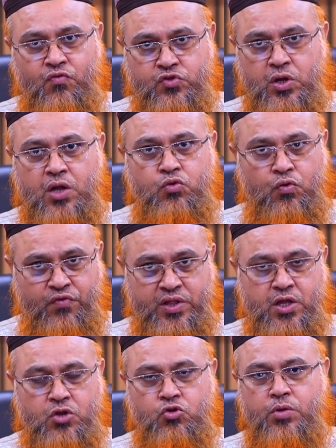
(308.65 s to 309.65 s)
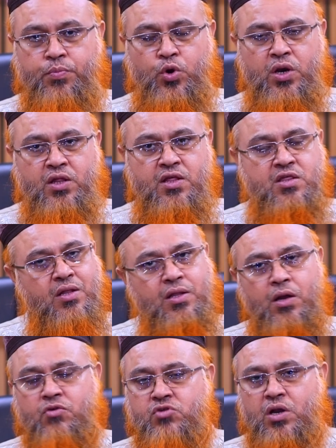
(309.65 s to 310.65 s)
সালাতুল ভেতের যদি পড়ে নিতে চান
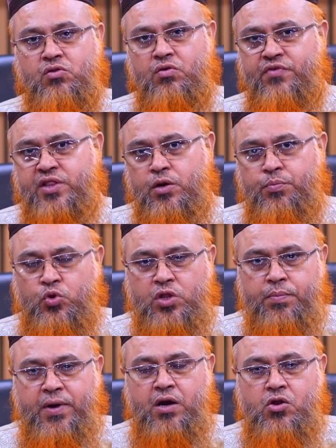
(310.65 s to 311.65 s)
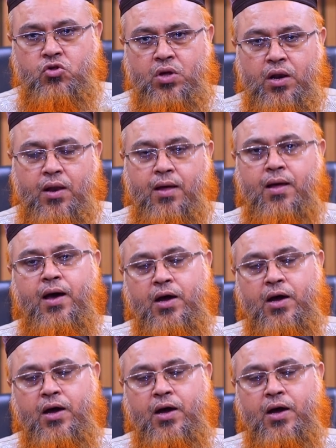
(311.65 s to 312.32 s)
তাহলে সালাতুল ভেতের পড়তে পারেন ইনশাআল্লাহ